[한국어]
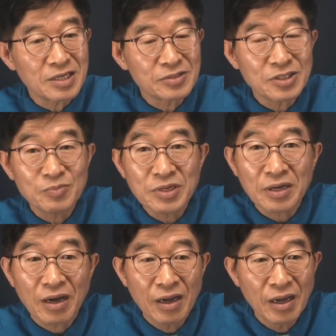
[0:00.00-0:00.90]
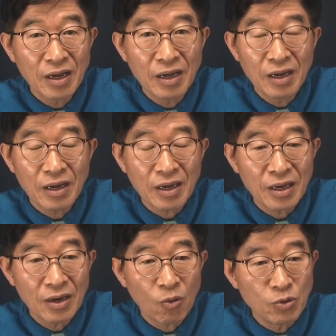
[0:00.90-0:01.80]
않습니까?
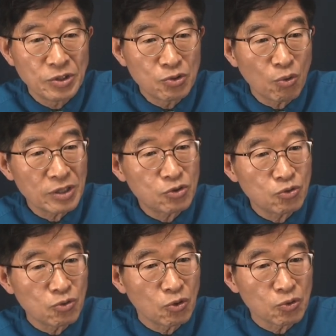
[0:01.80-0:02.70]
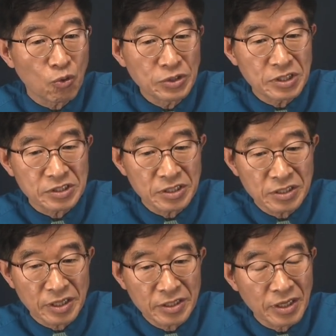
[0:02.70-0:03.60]
5년 동안 줄곧
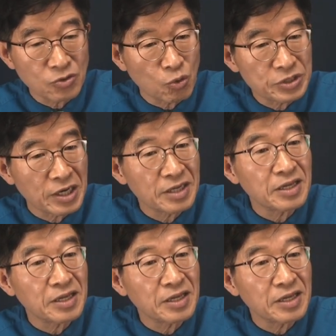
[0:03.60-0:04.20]
공직선거가 이렇게 조작이